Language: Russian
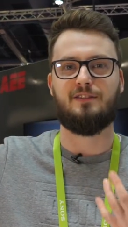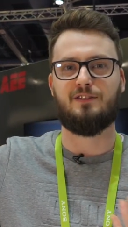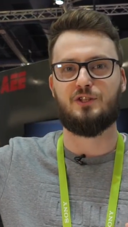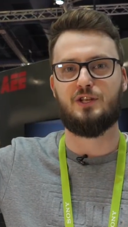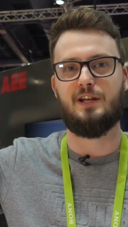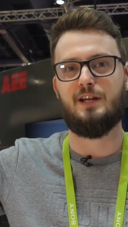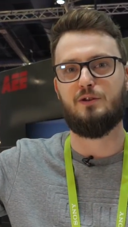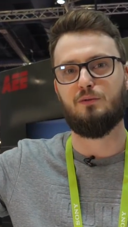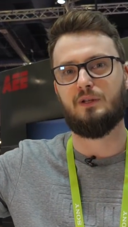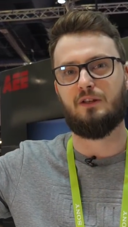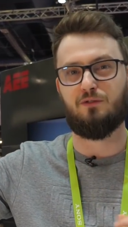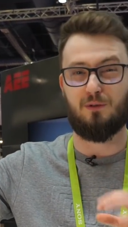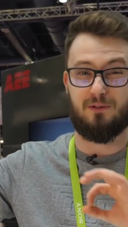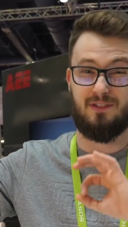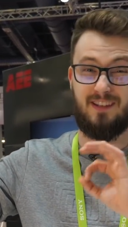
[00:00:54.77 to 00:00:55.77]
К сожалению, у
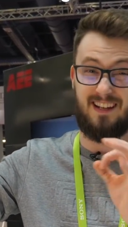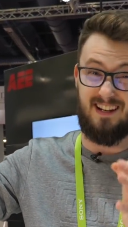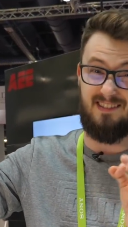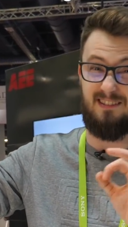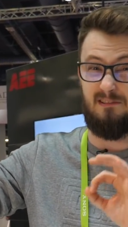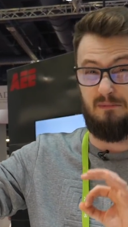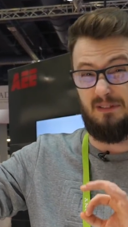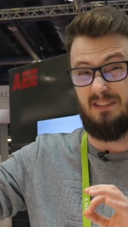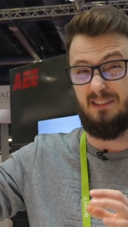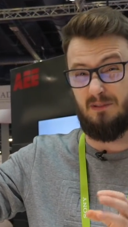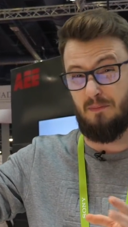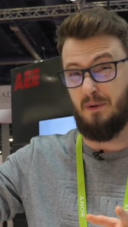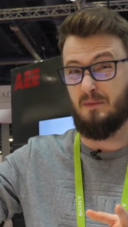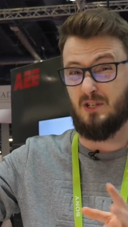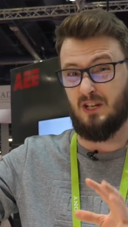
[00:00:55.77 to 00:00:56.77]
нас тут с красивыми
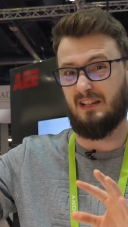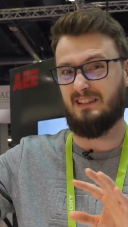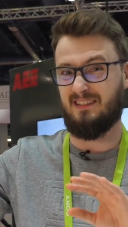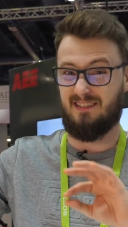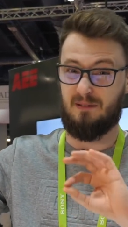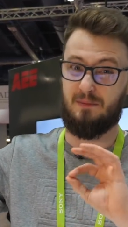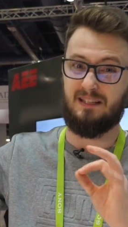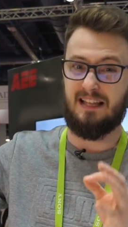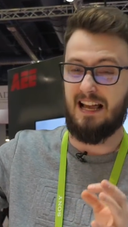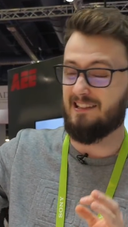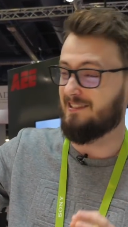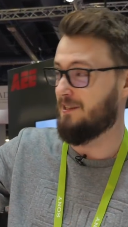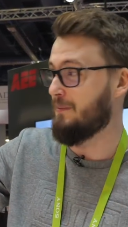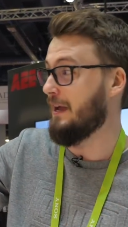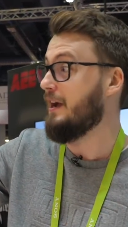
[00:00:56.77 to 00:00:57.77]
достопримечательностями так
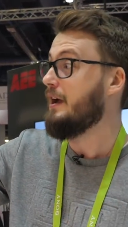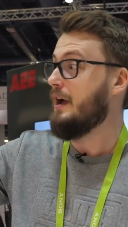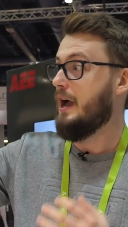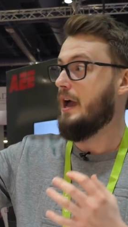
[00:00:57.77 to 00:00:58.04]
себе.